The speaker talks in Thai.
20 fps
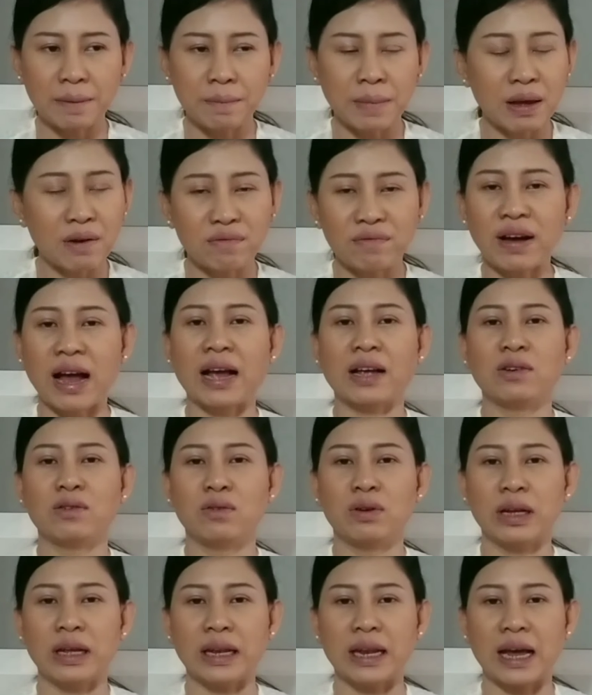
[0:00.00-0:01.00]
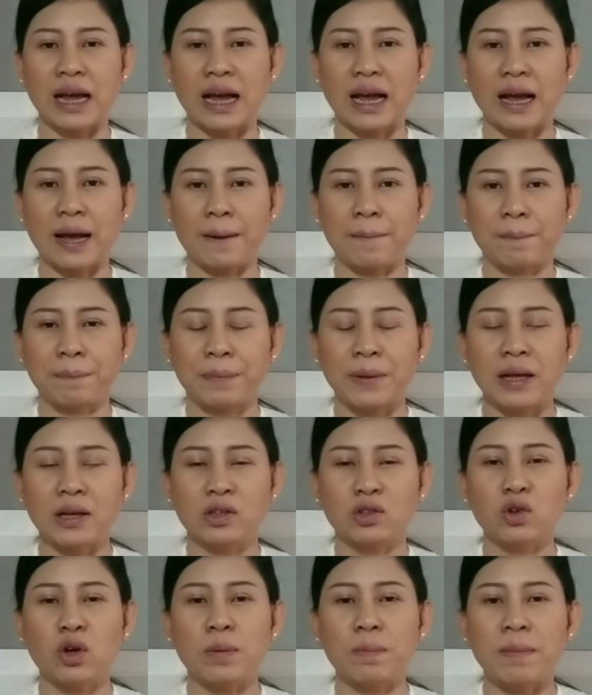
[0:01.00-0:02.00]
ไม่ฝังอยู่ในหน้า
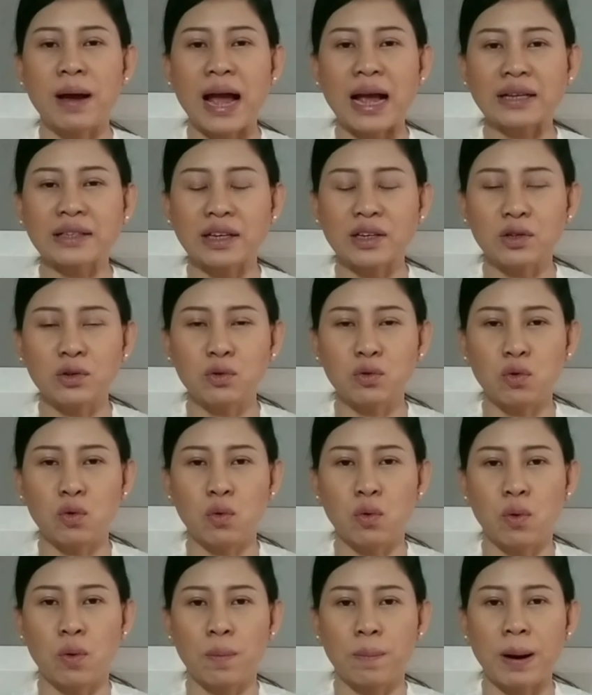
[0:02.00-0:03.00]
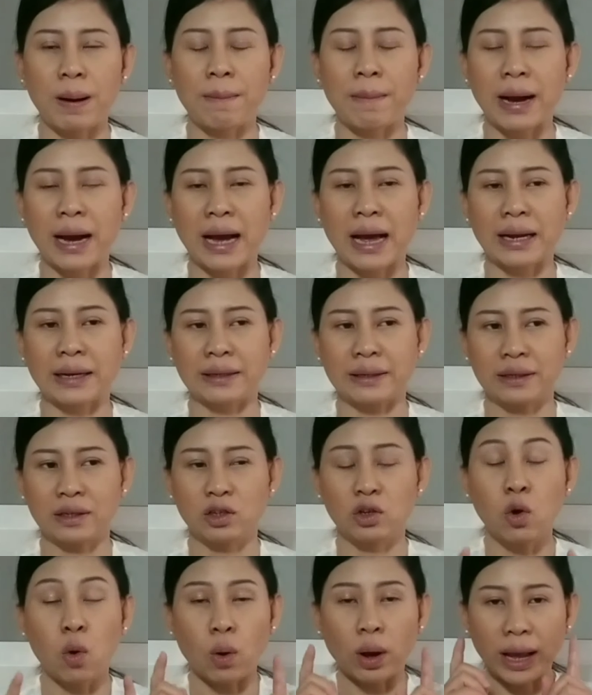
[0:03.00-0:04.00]
ส่วนมากจะอยู่ประมาณ
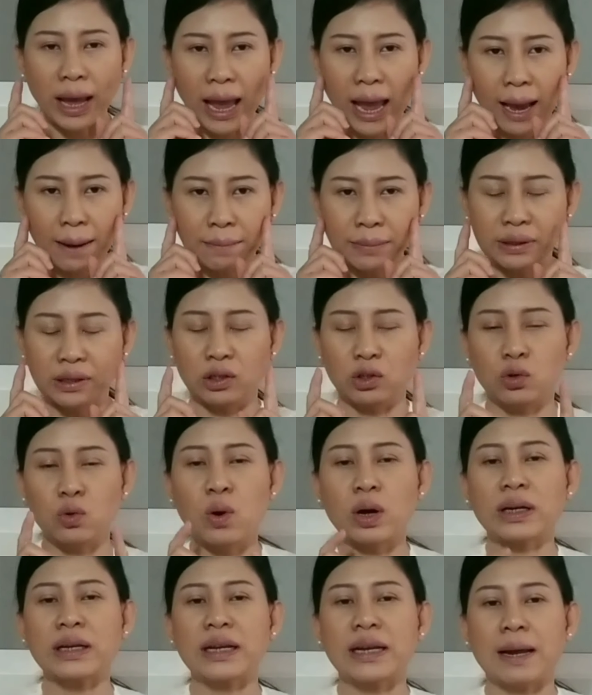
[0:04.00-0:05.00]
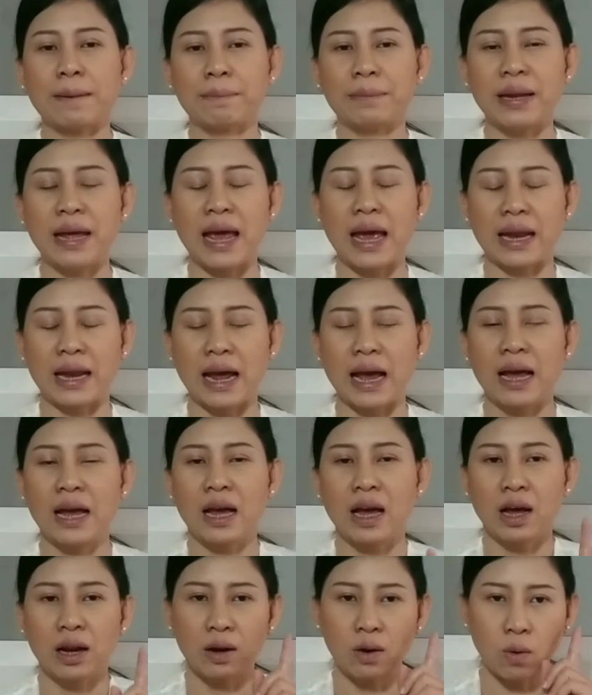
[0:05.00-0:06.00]
โหนกแก้มหรือช่วงที่รับแดดอะ
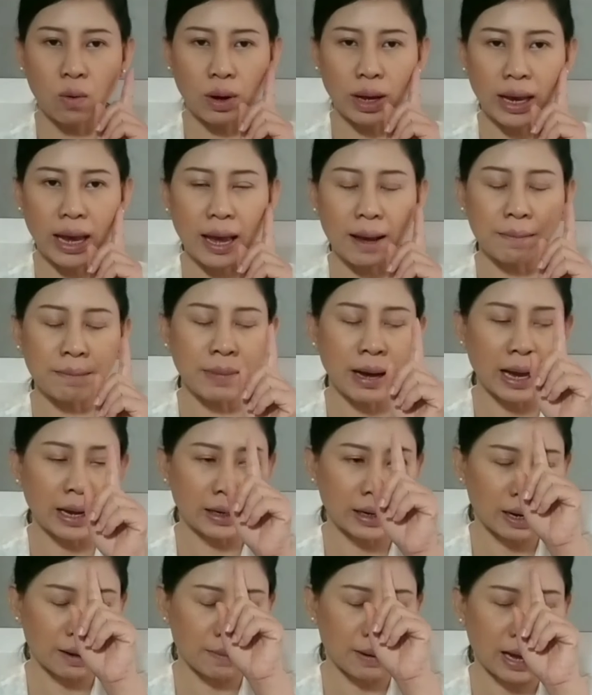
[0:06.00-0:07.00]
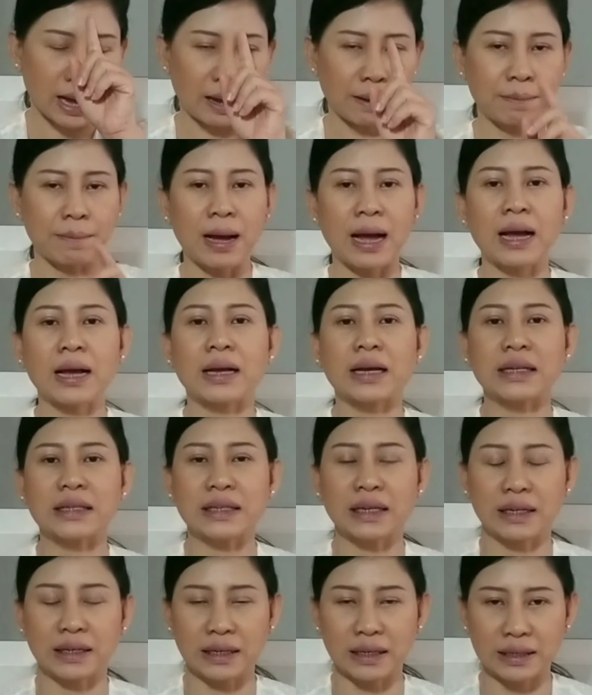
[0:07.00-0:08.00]
โหนกแก้มบ้างหน้าผากบ้างกระ
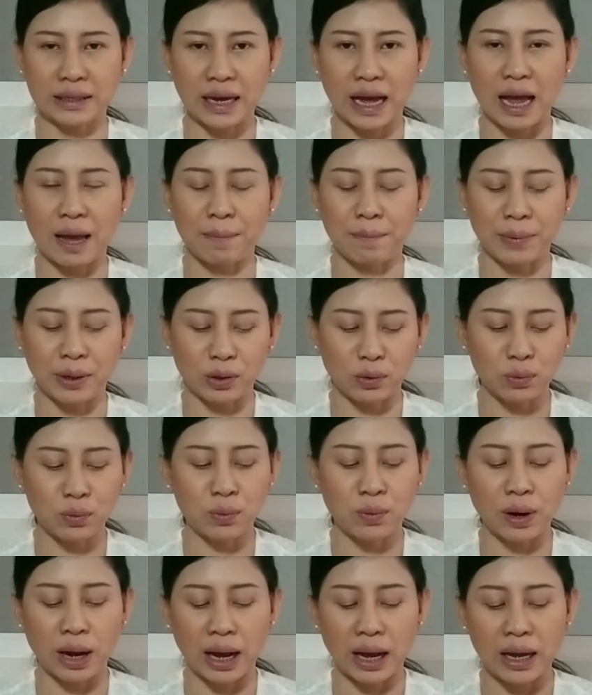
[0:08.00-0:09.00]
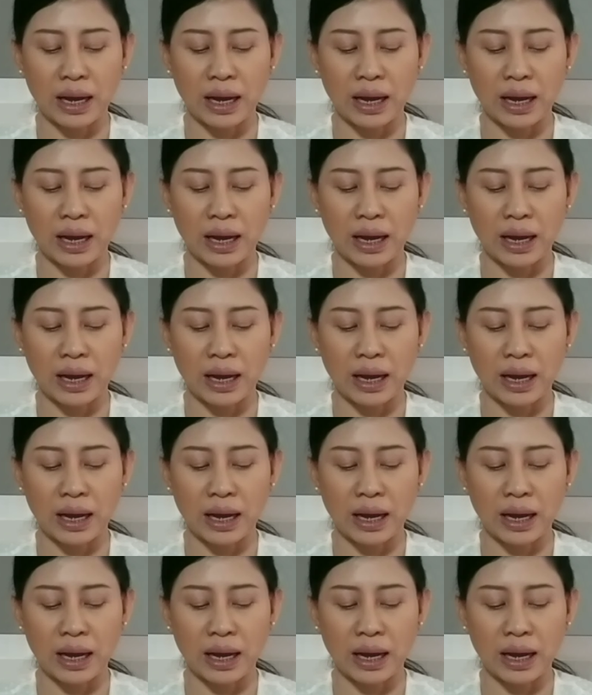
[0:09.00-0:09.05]
จัดกระจายไปทั่ว